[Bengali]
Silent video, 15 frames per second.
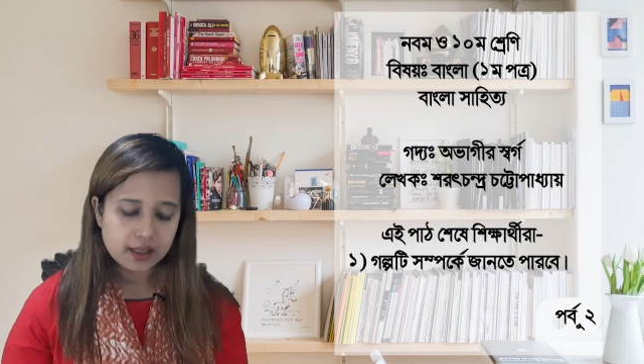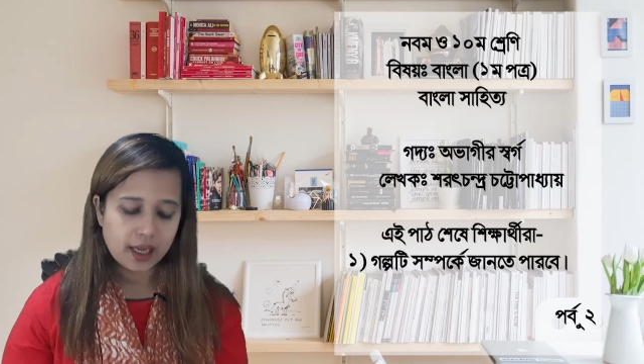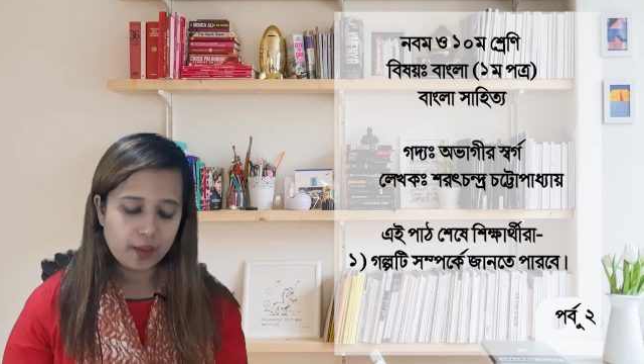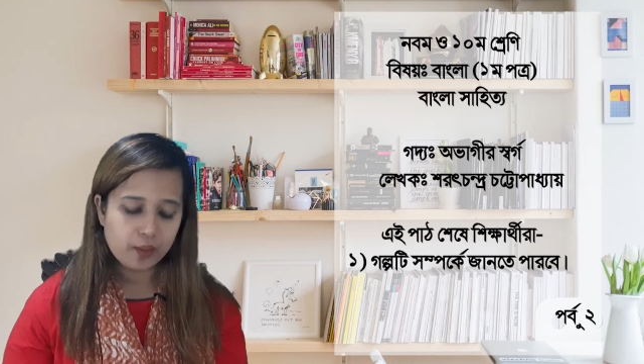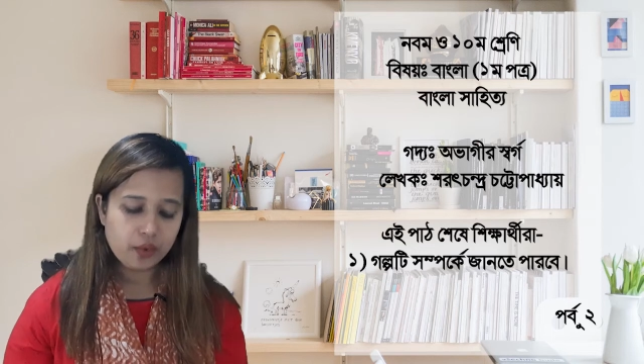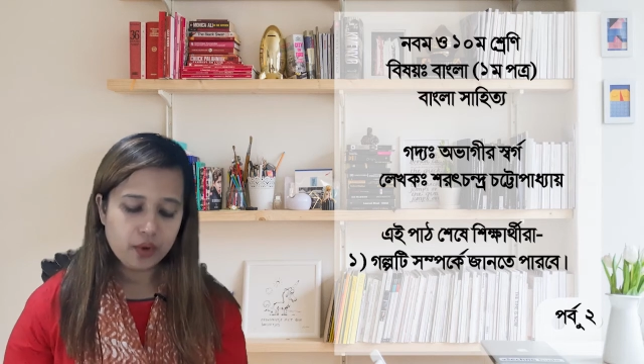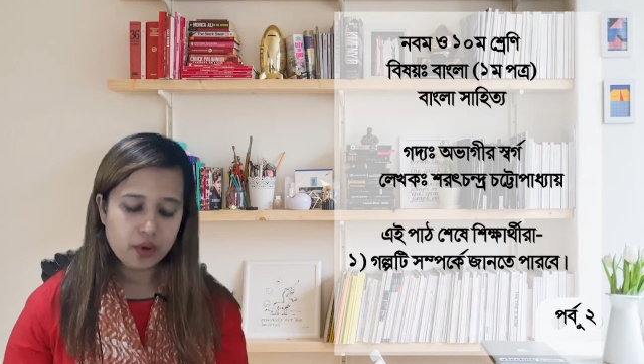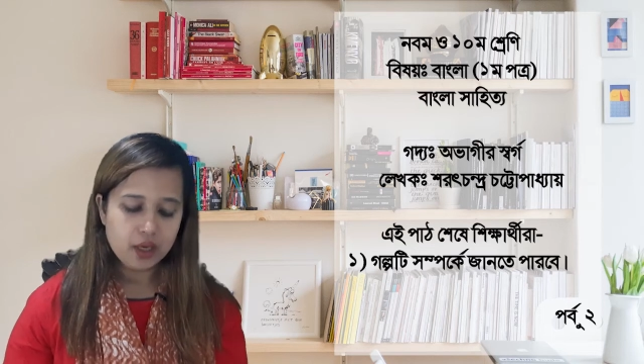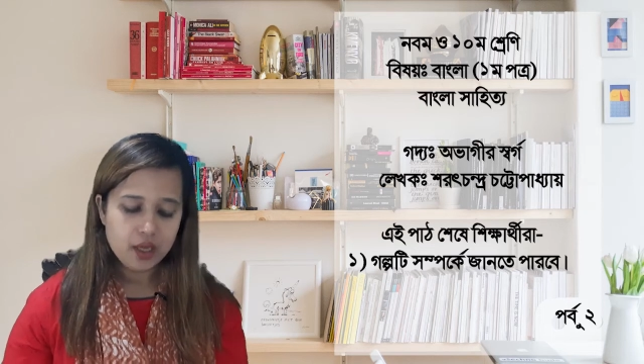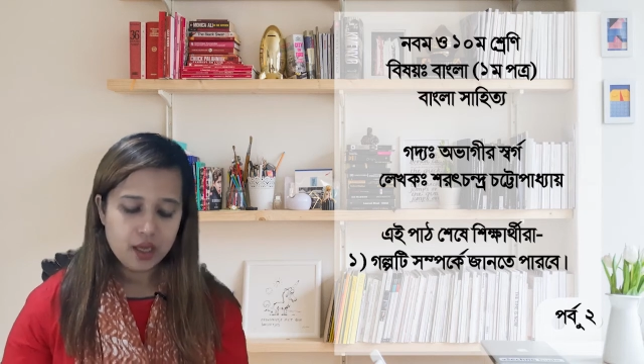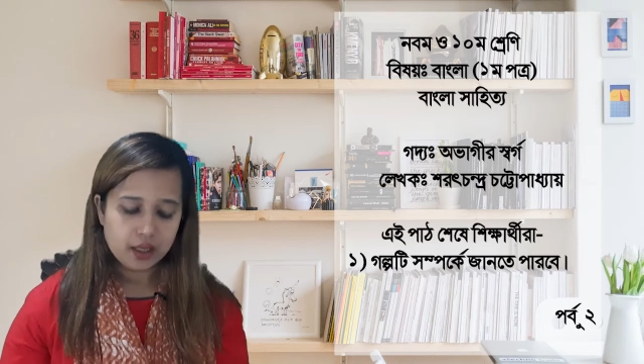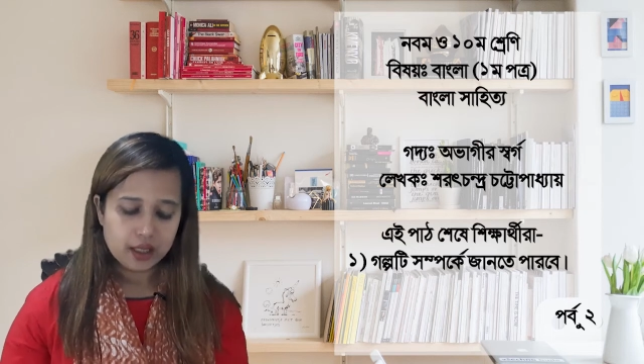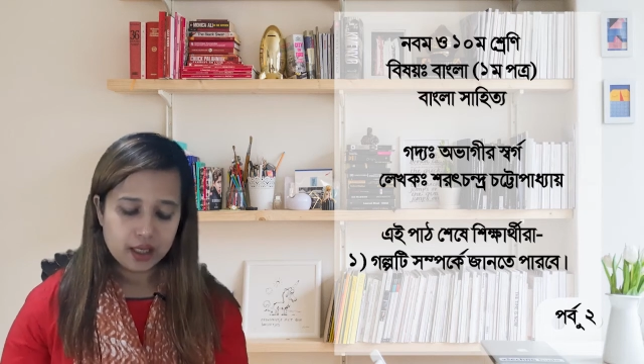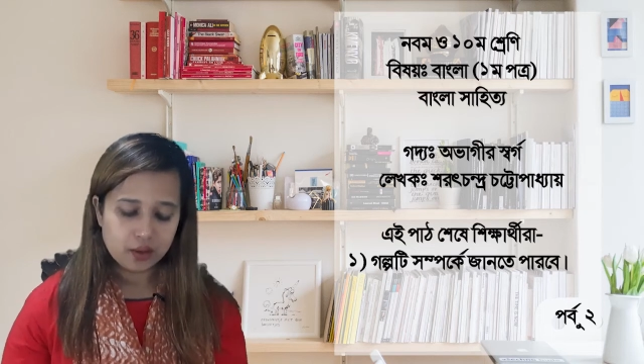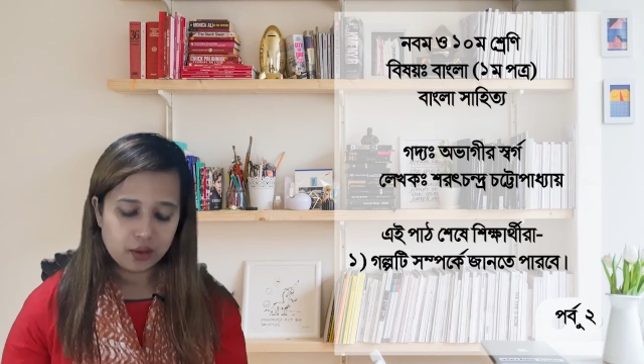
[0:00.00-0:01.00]
তারপর
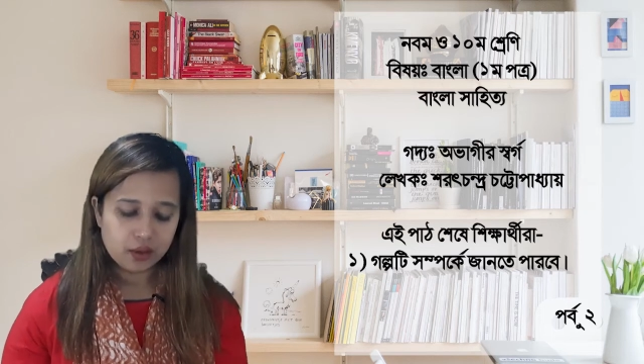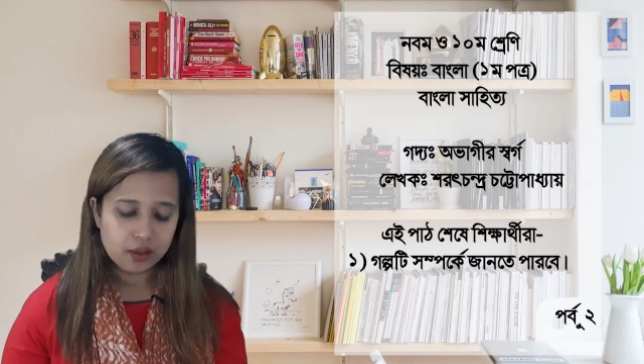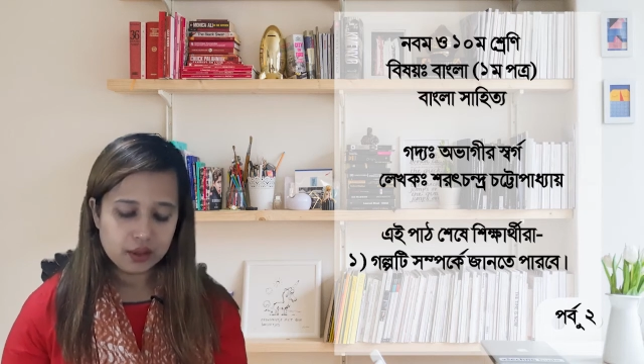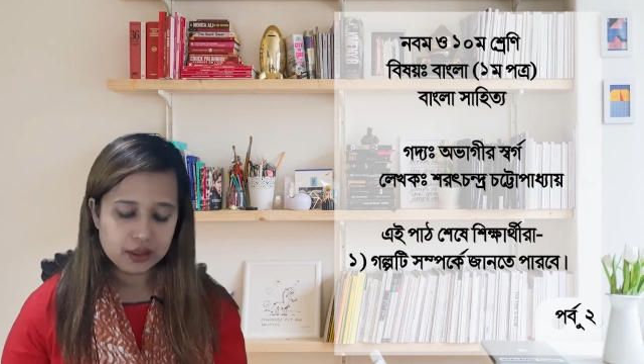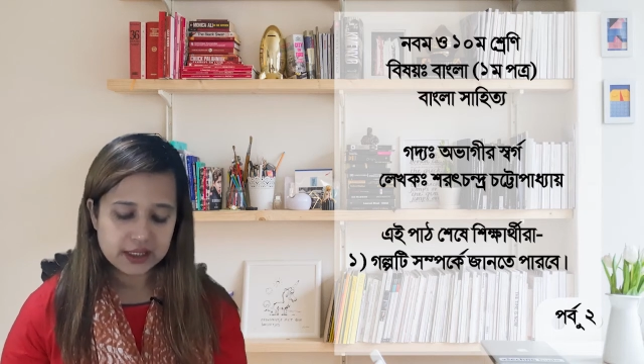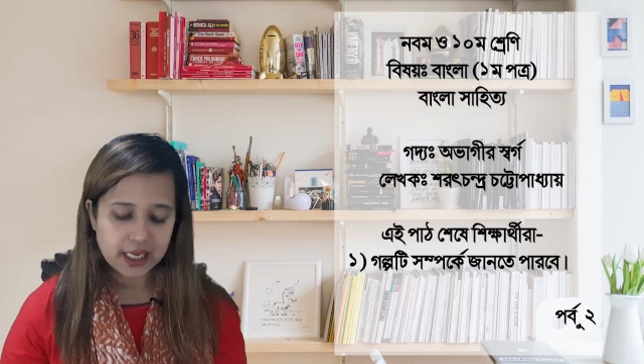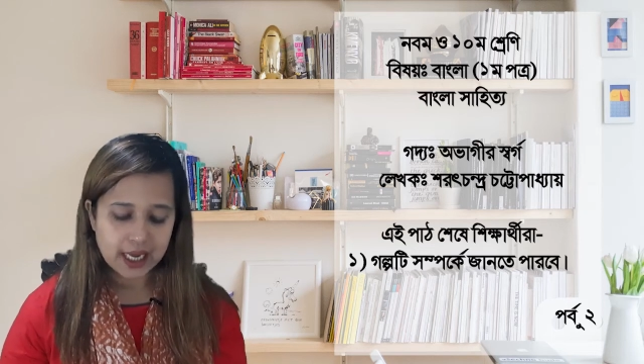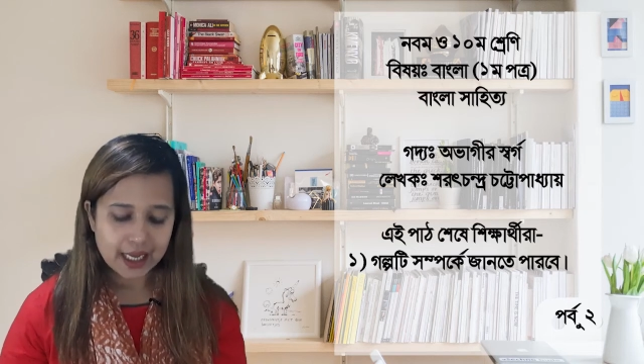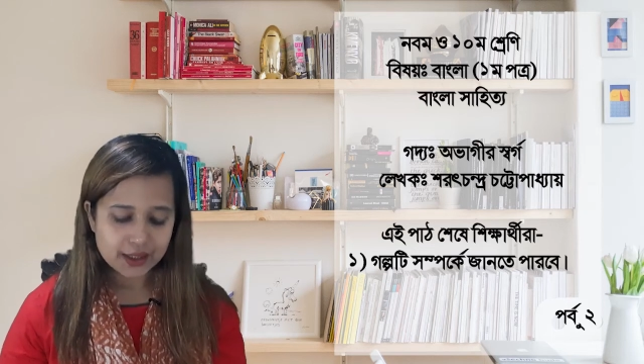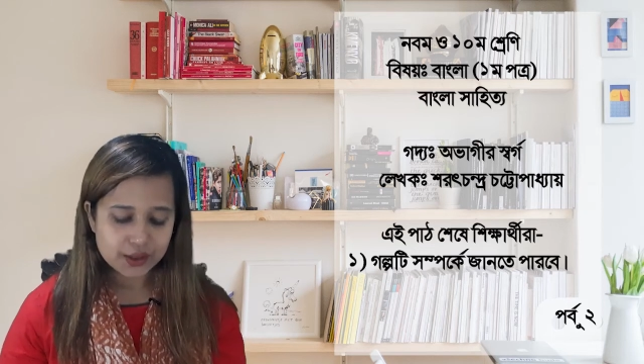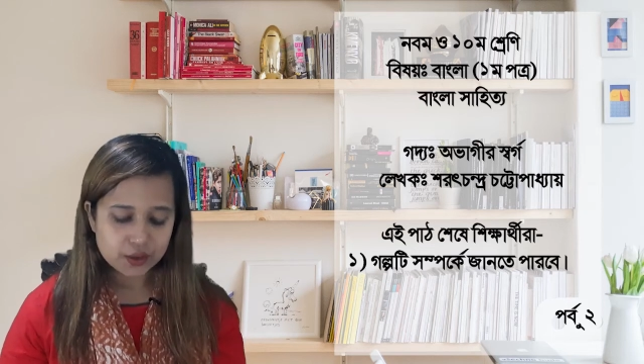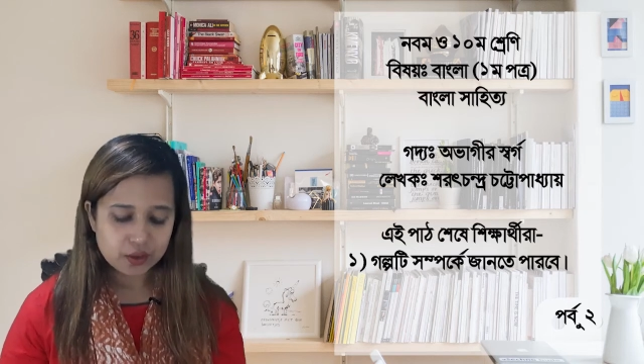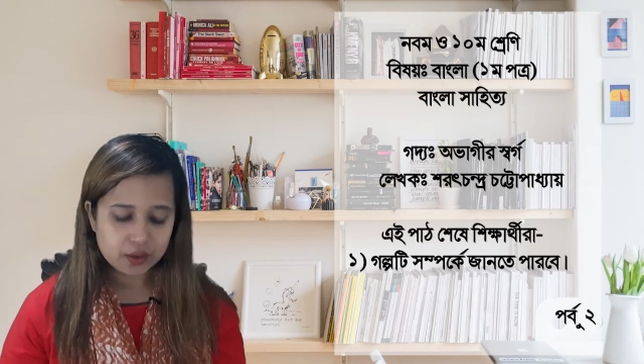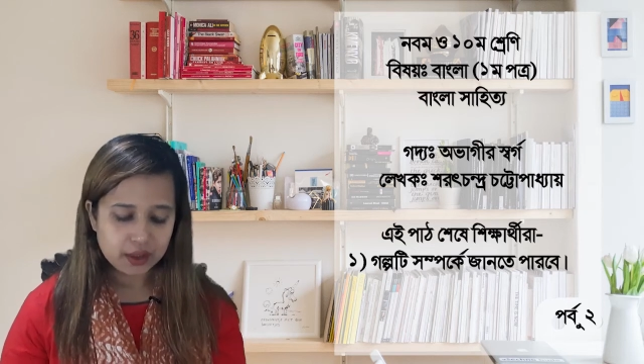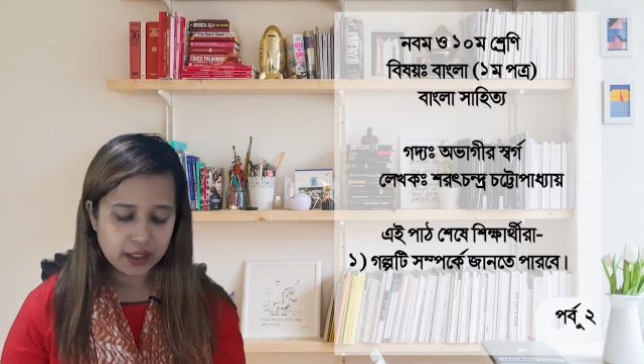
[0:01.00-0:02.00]
কী করলো হলো যে
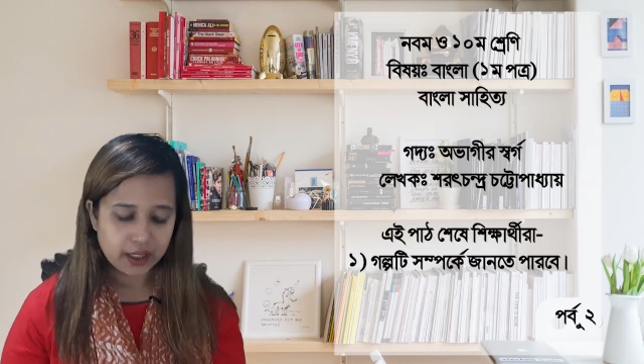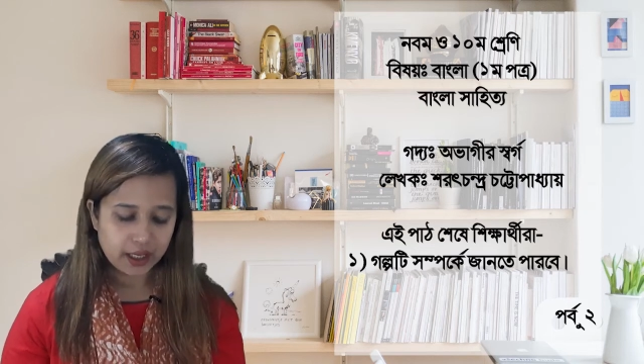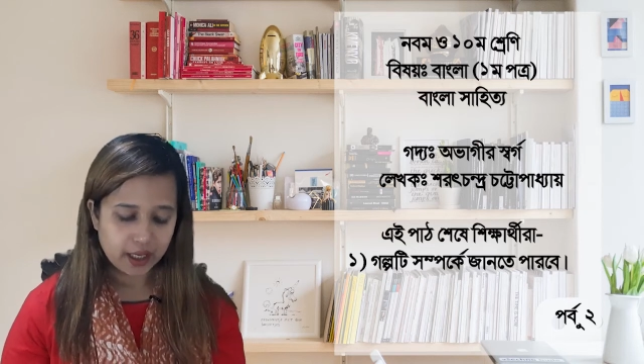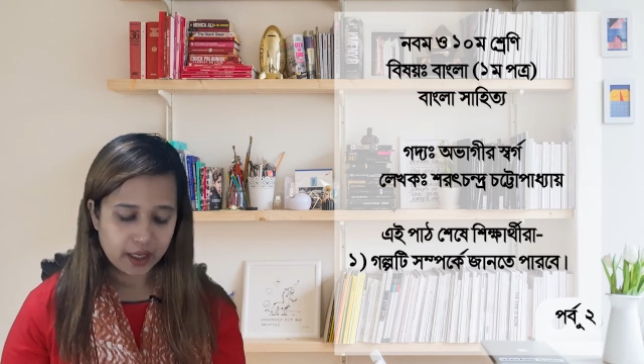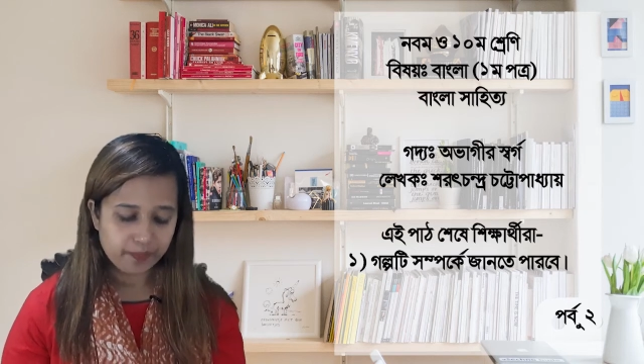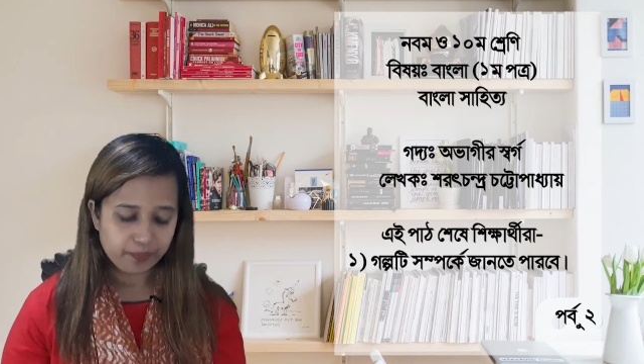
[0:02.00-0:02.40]
আঁচল দিয়ে